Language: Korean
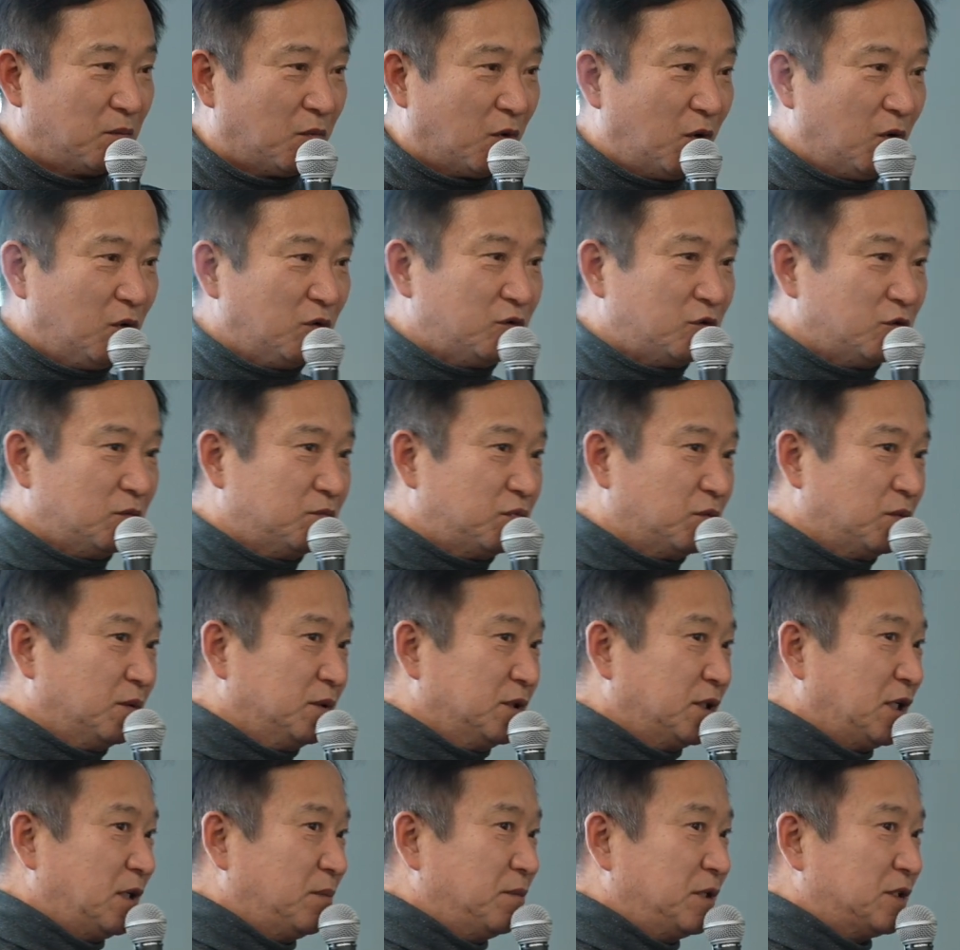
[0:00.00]
모든
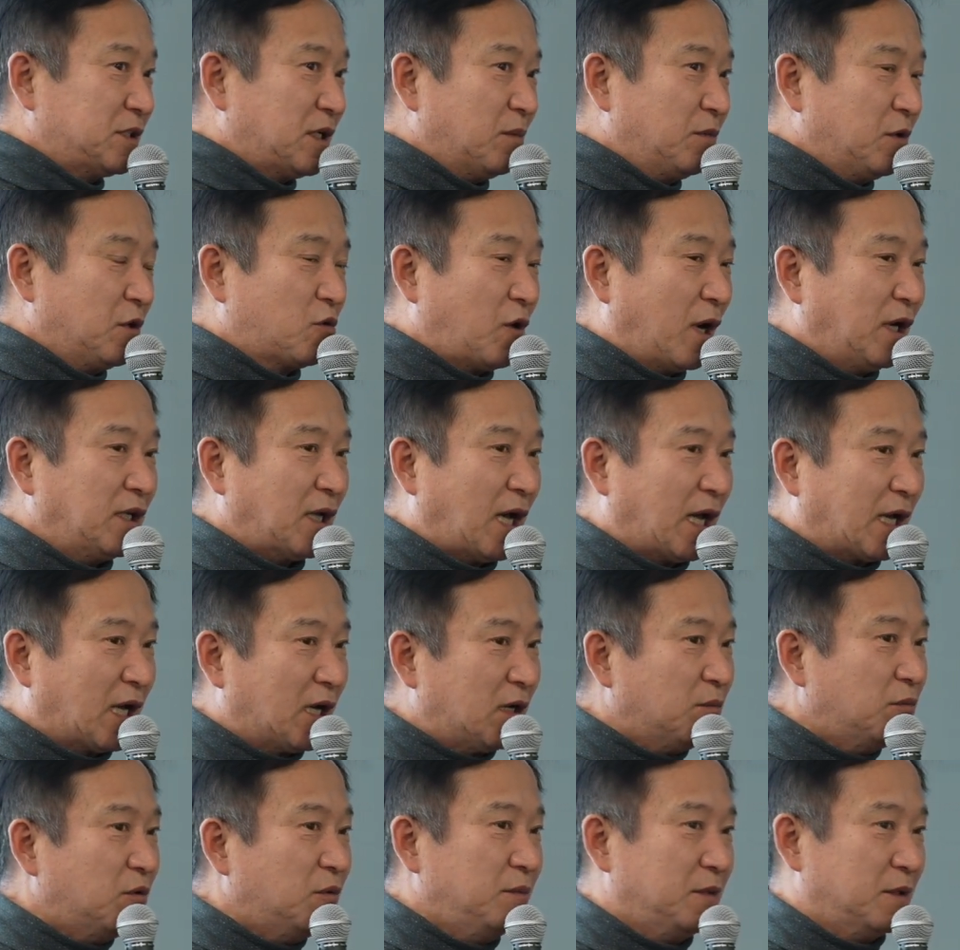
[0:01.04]
부분들이 미생물 관리 안
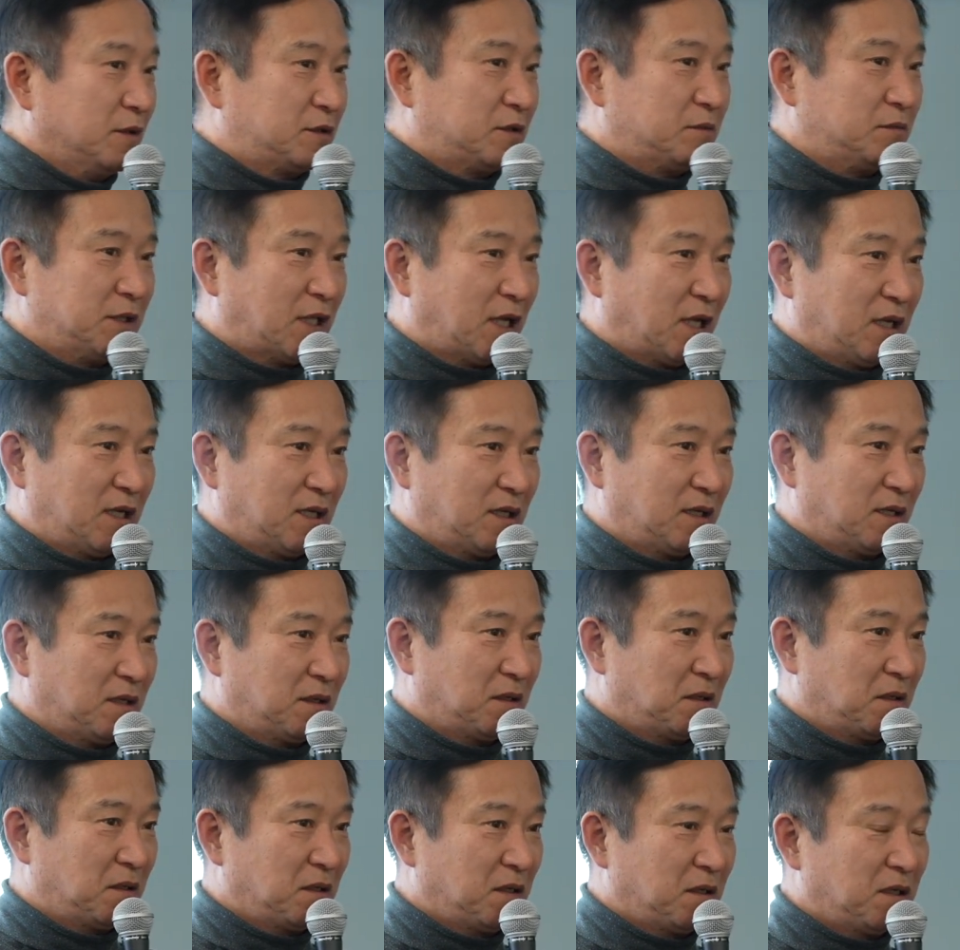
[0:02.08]
하는 부분이었습니다.
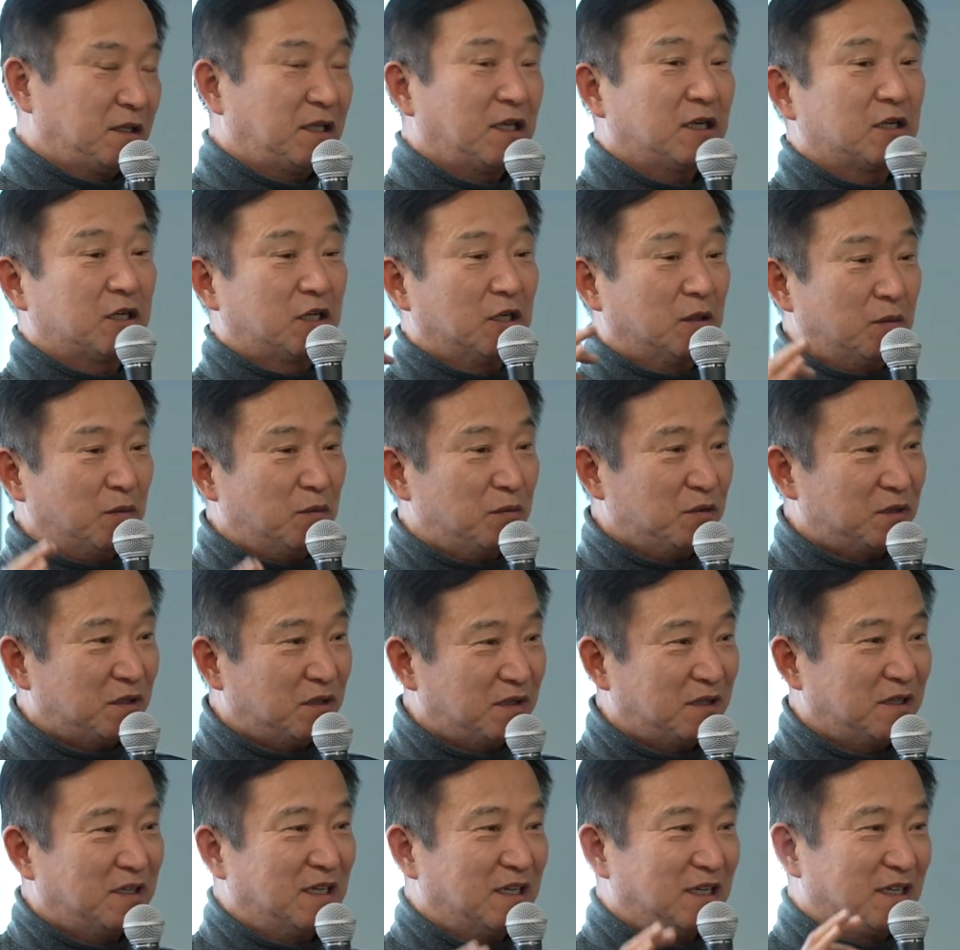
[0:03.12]
근데 그
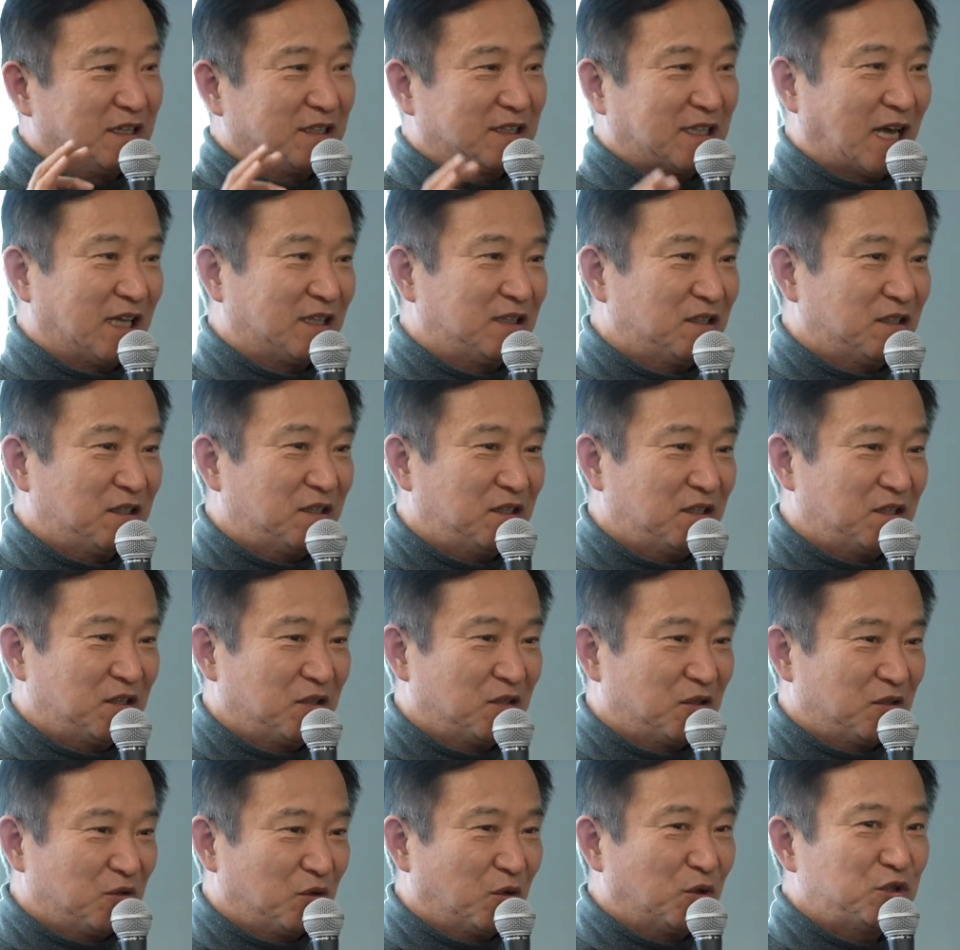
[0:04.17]
부분을 다들
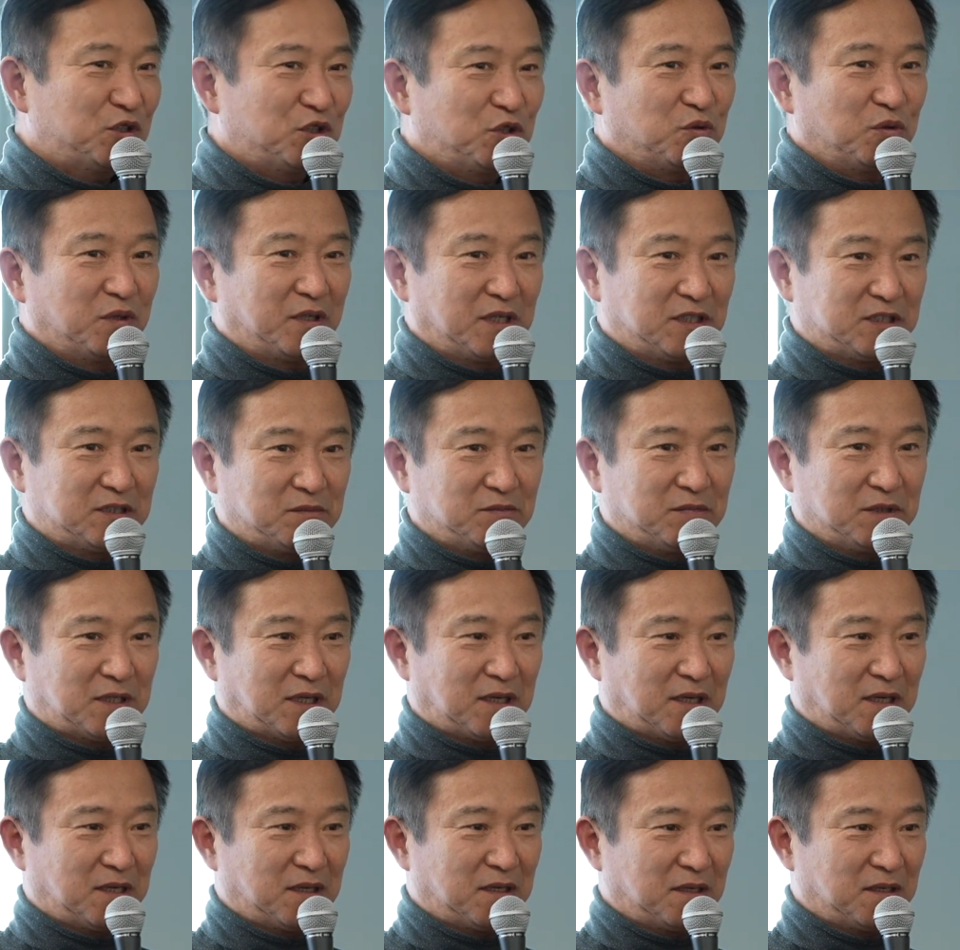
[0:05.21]
놓치고 계십니다.
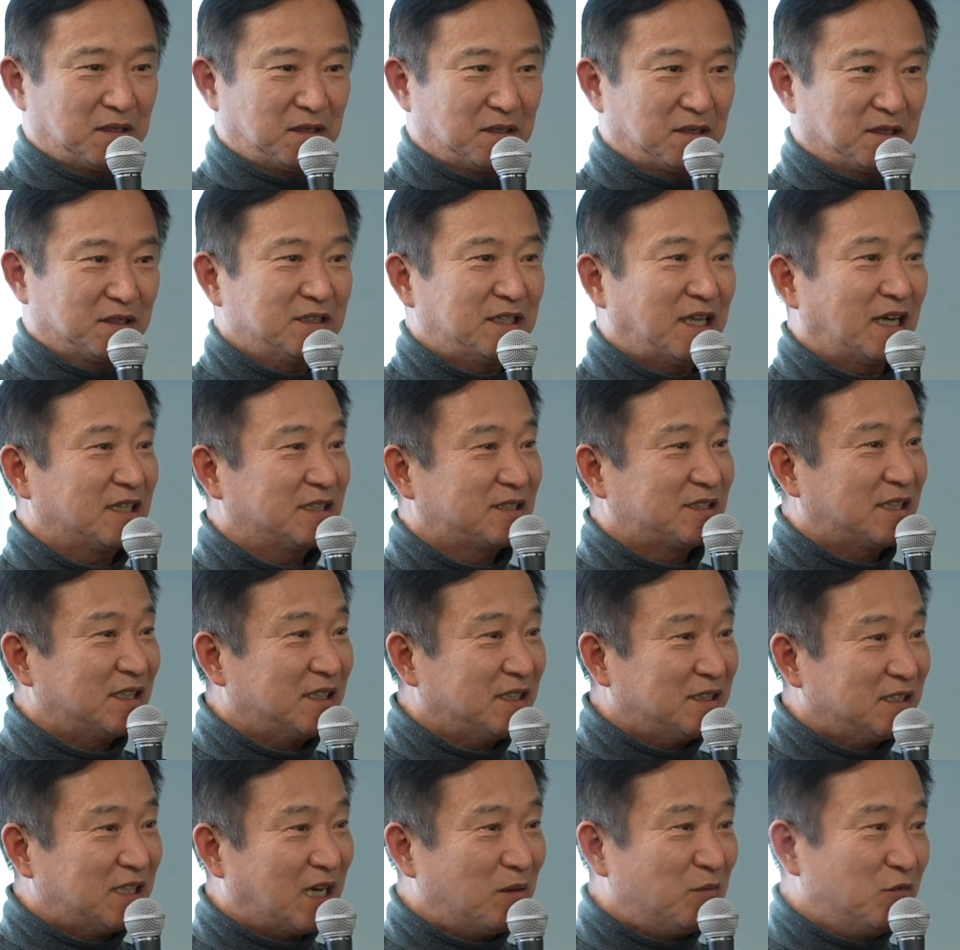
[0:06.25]
그냥
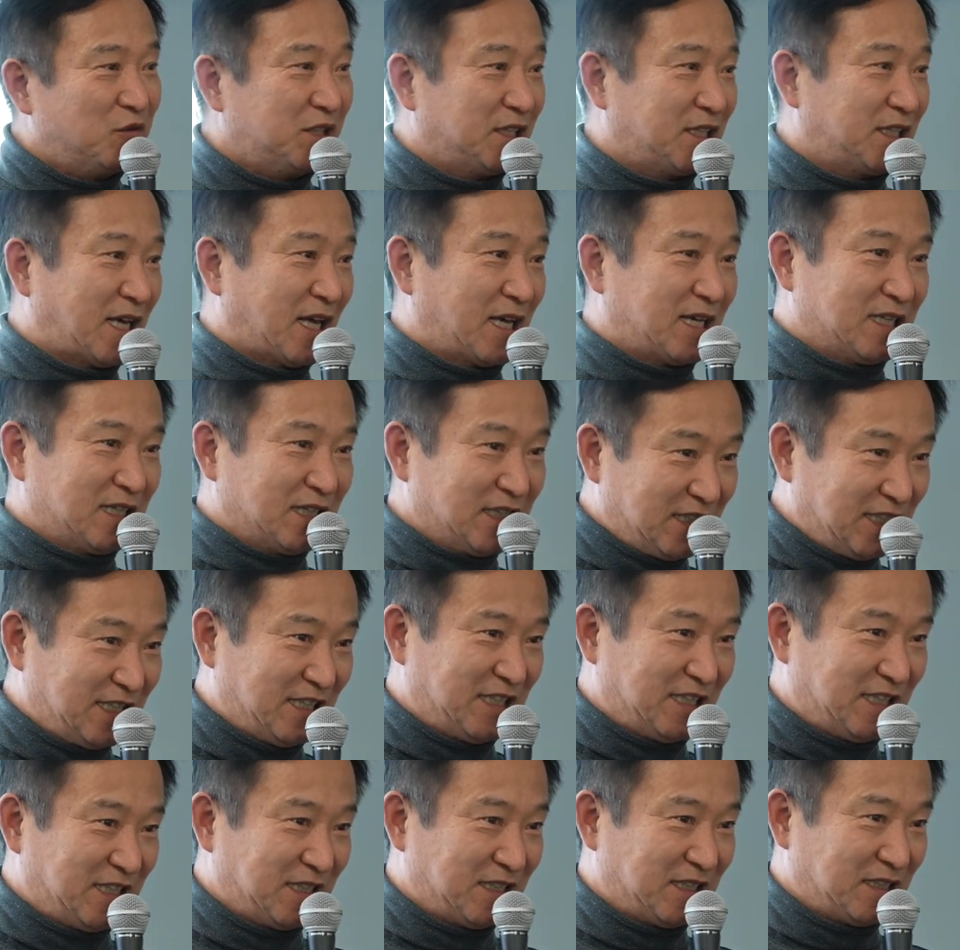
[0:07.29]

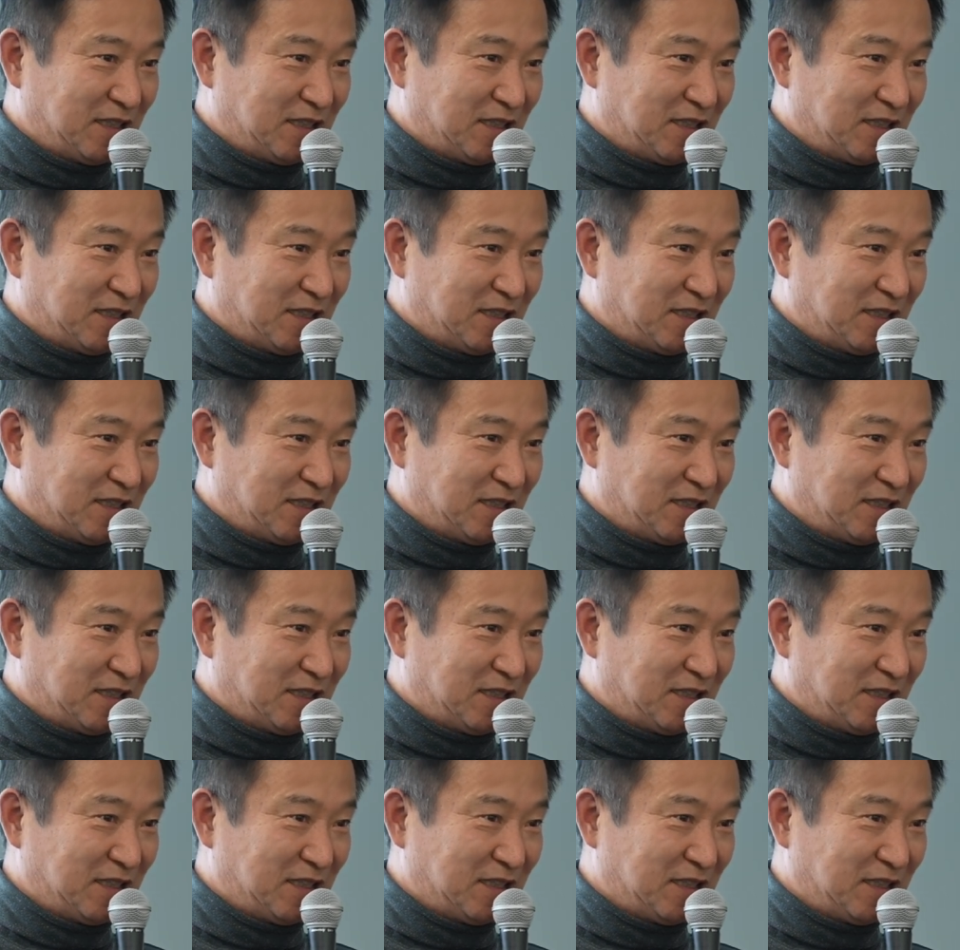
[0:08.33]
첨가부리겠거니